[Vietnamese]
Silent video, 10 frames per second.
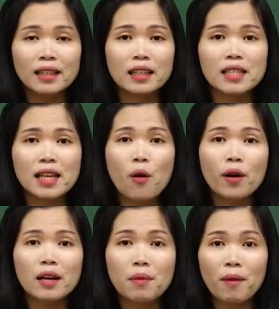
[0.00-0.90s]
Thế thì
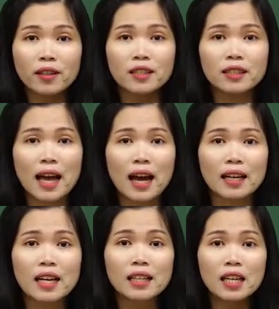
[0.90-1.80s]
sau khi mà bỏ chữ
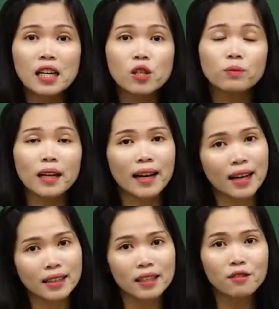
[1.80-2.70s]
tà đi thì chúng ta
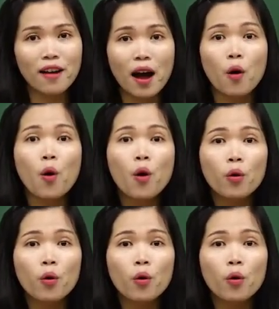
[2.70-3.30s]
căn cứ vào